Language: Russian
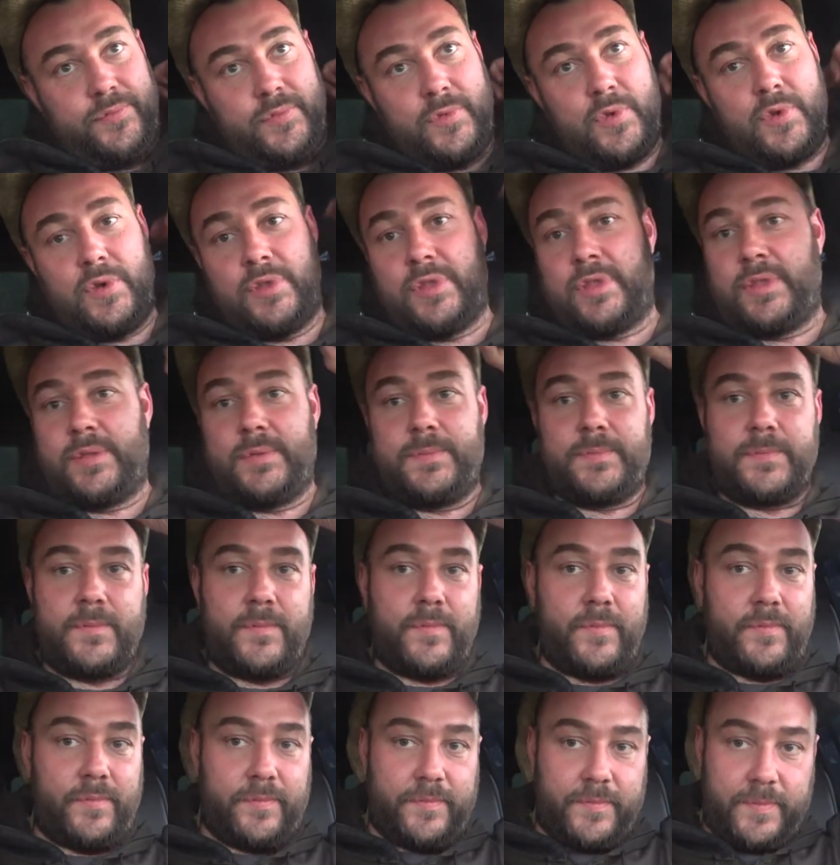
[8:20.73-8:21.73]
Ну, Нас
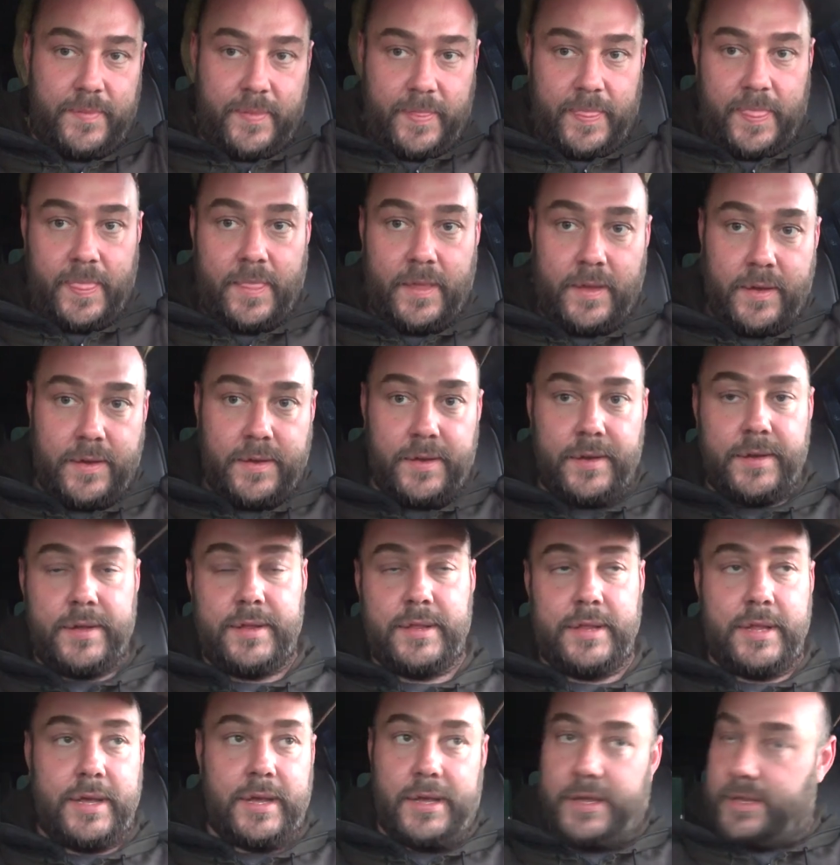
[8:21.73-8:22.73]
прогнали
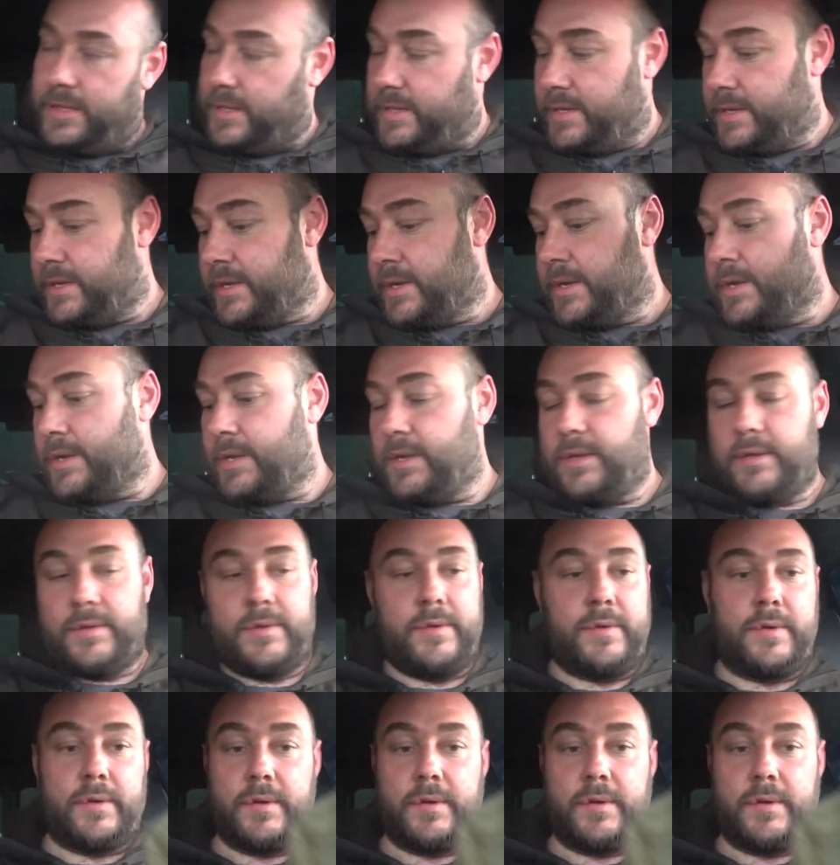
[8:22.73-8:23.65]
клещи. Да. Не ну,